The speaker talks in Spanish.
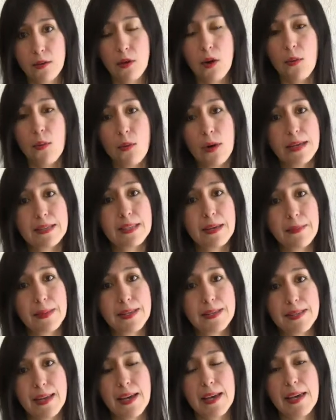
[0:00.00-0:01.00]
como ese
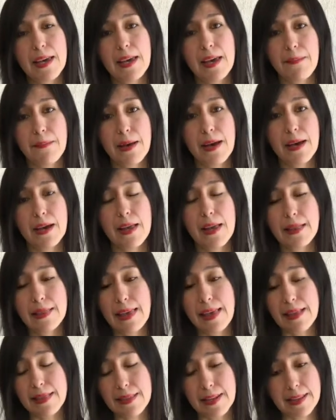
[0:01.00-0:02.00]
mensaje que va
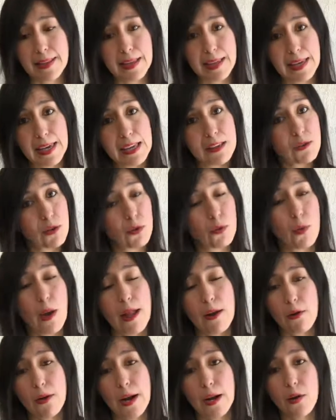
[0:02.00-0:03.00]
entretejiendo a
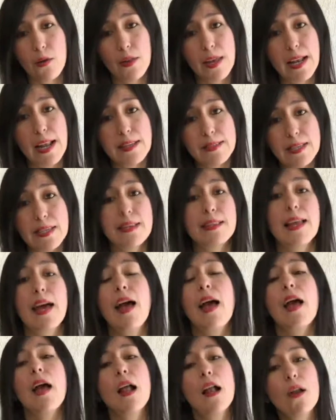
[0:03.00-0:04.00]
lo largo de la cinta
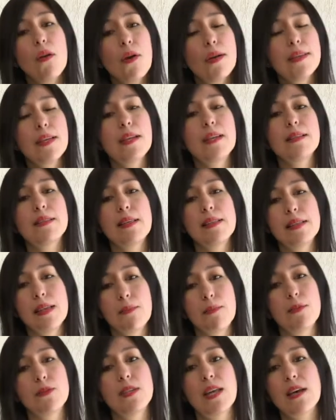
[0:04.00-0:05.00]
lo aterriza en
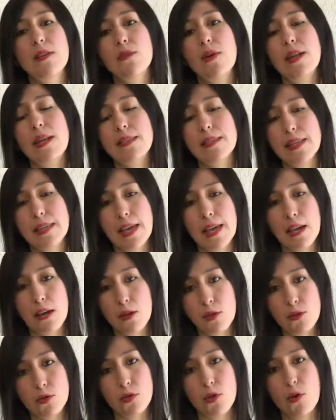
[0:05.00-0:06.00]
tiempos actuales y que
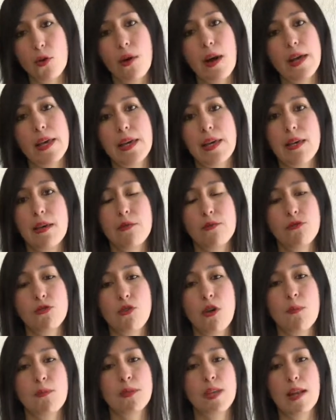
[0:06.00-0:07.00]
incluso ahí
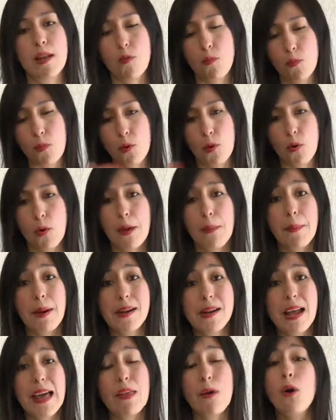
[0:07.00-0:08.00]
Trump sale un poco
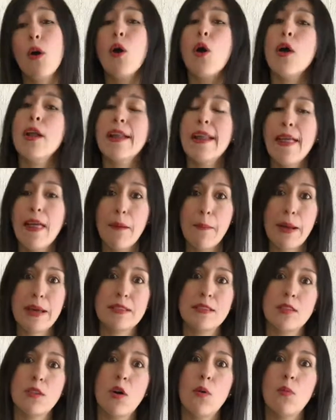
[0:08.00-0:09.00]
embarrado, nada
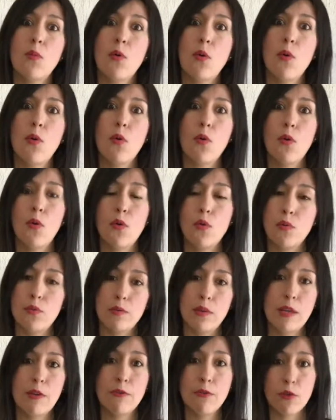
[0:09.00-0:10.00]
más como
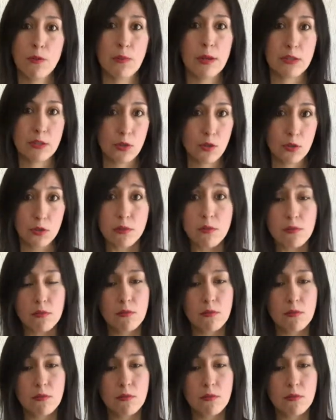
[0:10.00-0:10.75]
información.